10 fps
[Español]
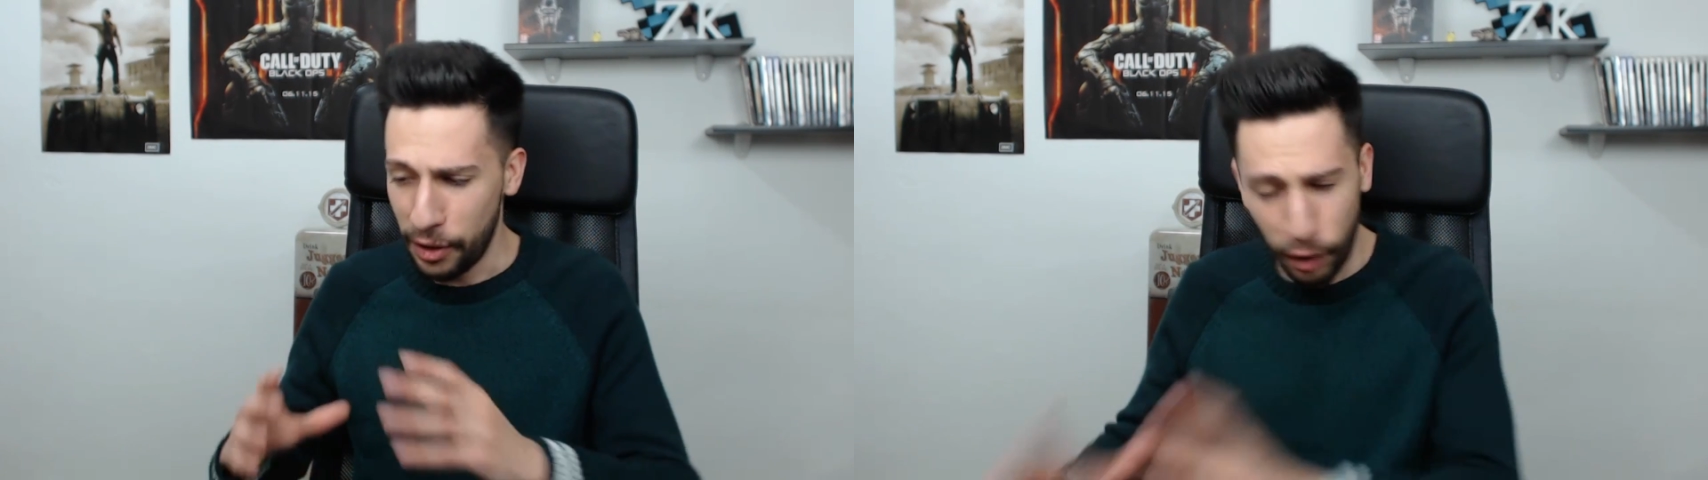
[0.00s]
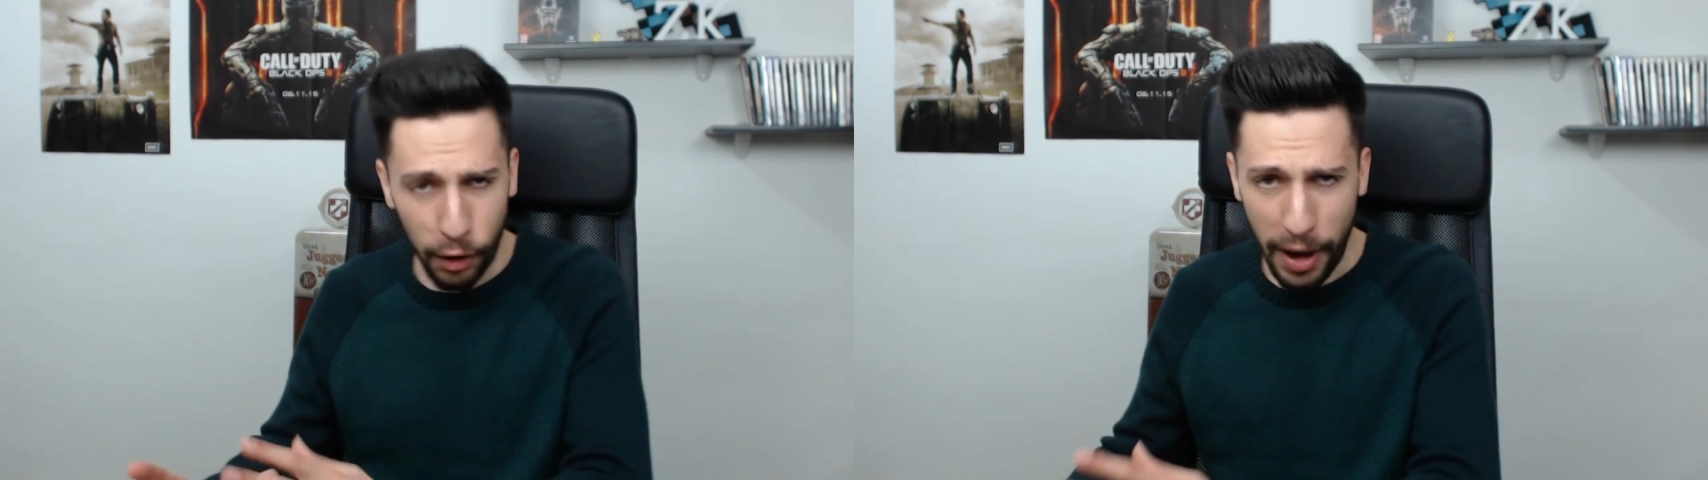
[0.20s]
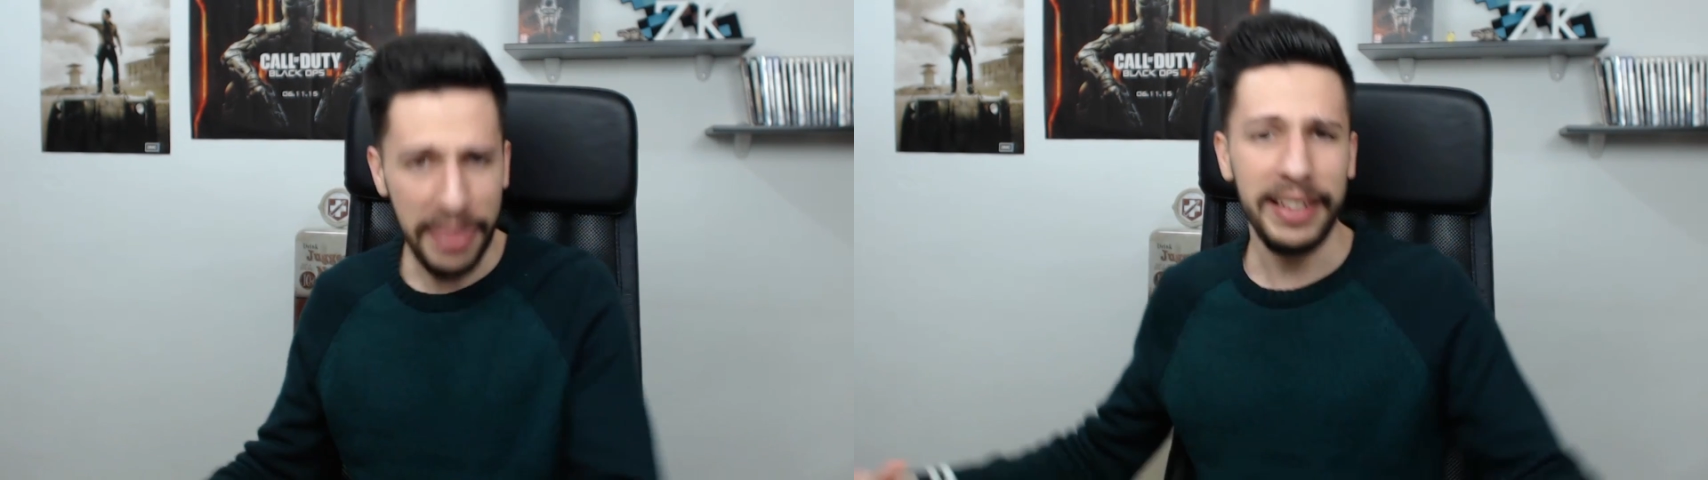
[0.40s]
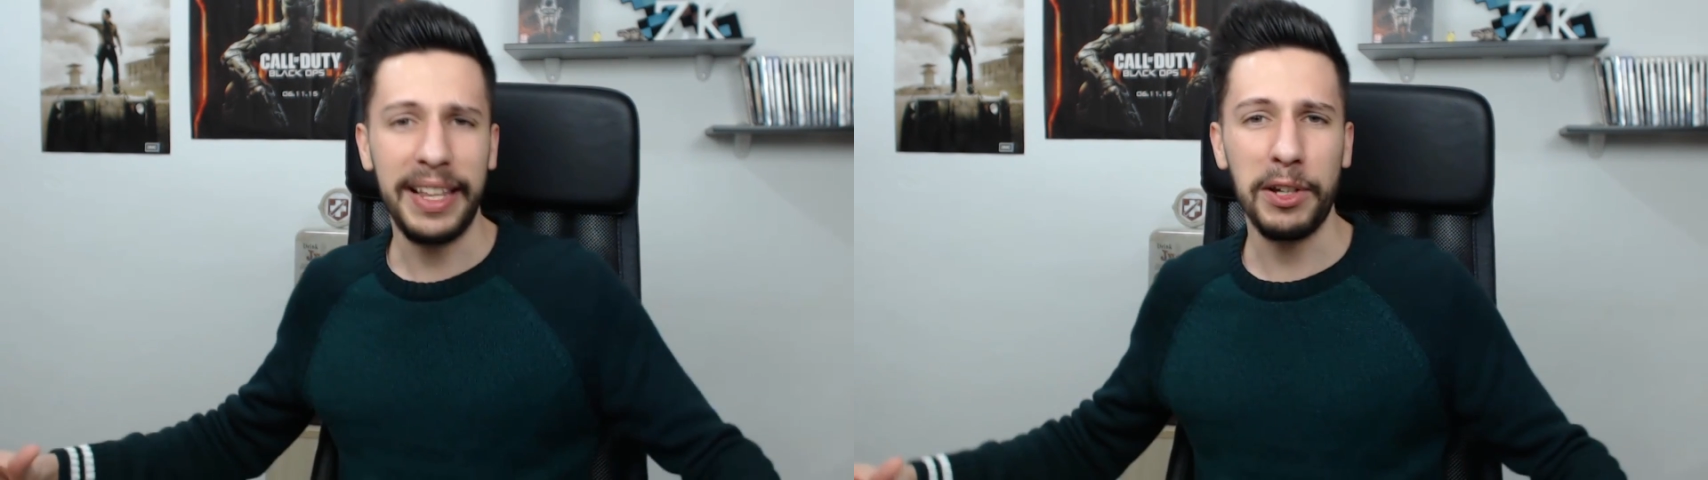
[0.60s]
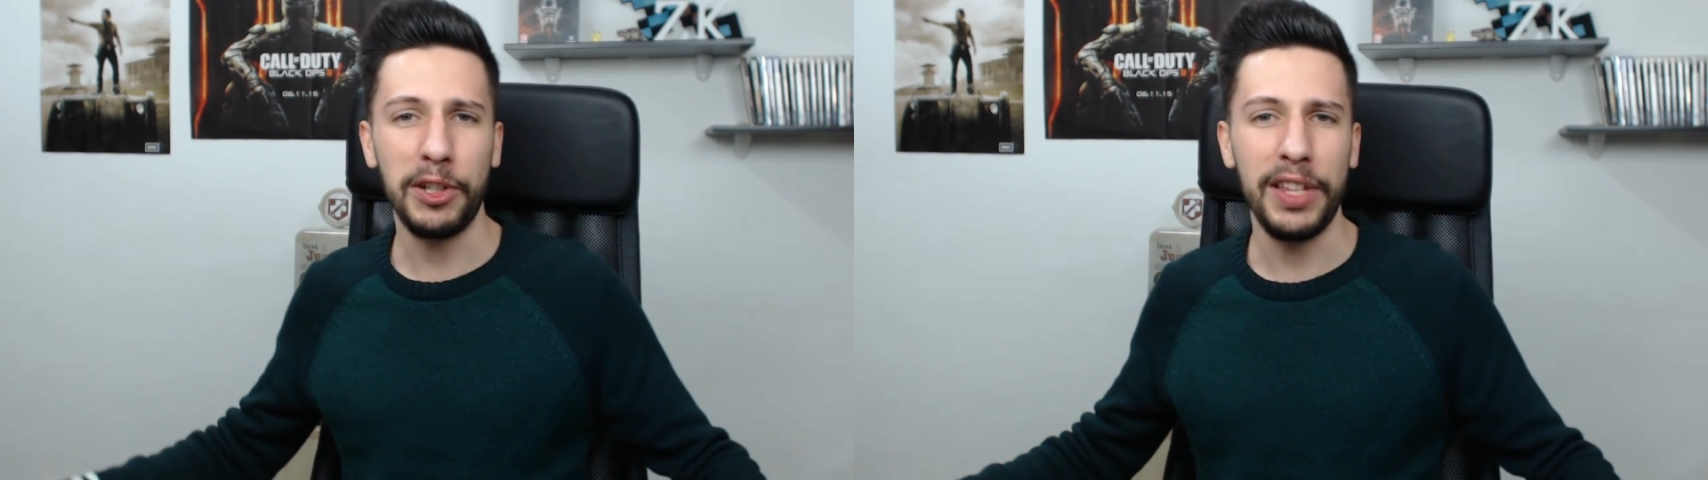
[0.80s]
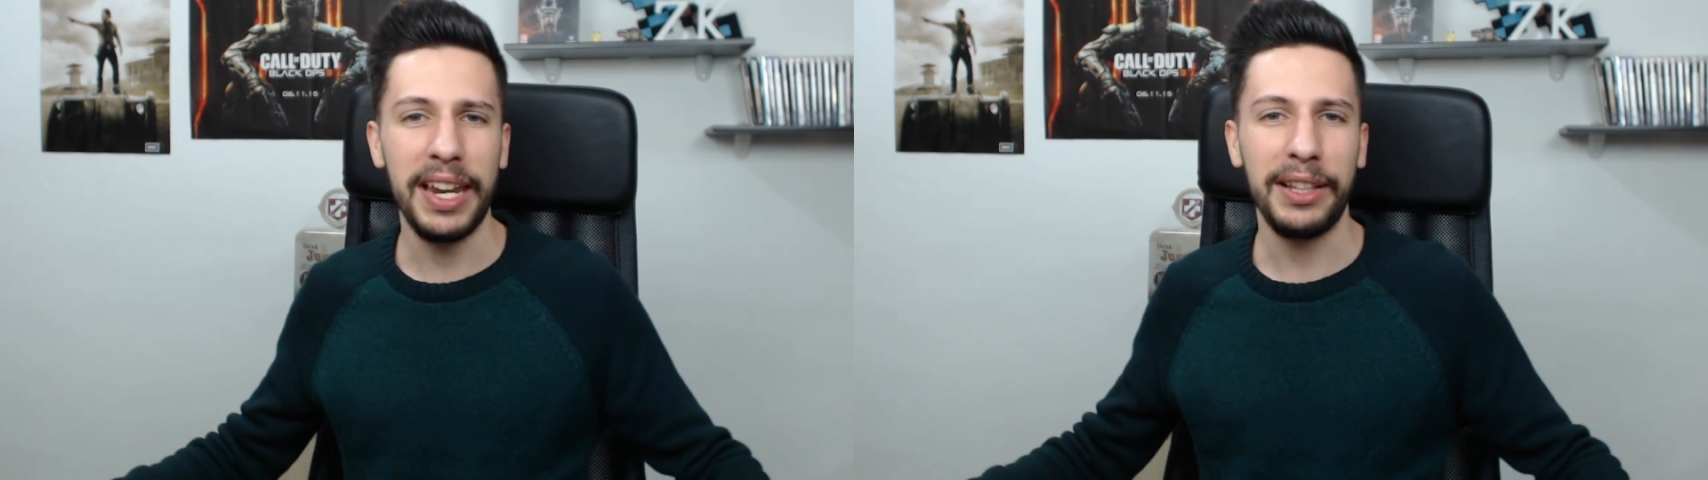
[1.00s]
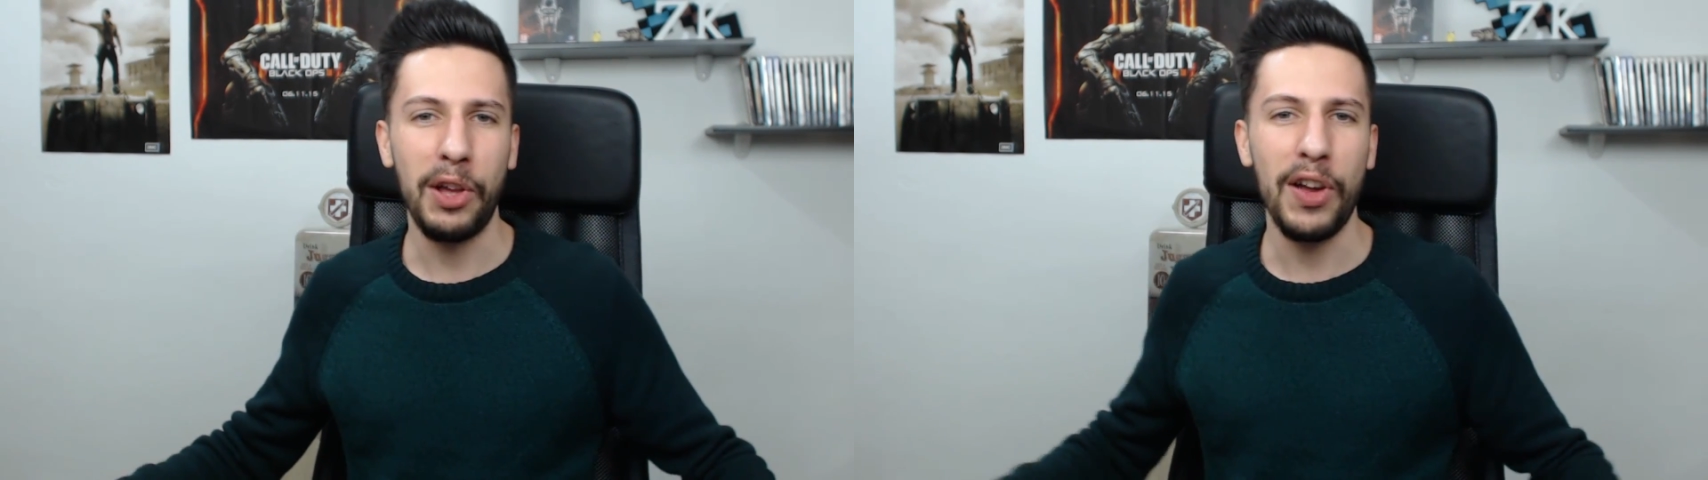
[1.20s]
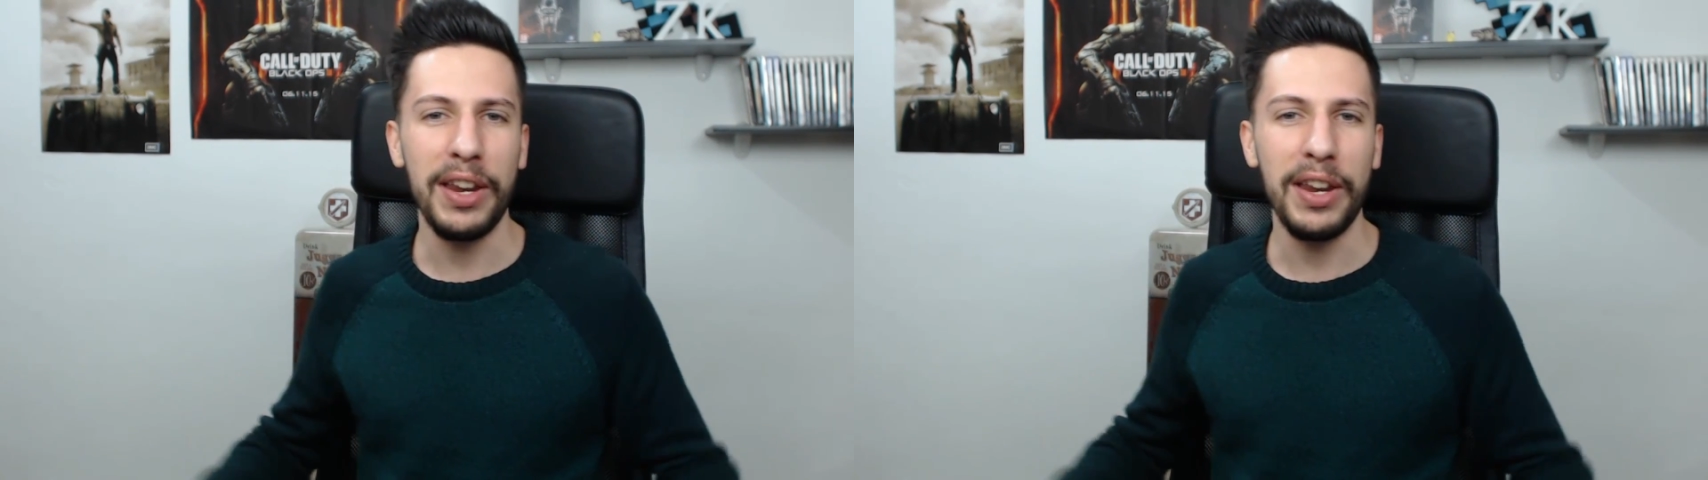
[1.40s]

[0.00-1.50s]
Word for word: Zoco, hace esta noche un directo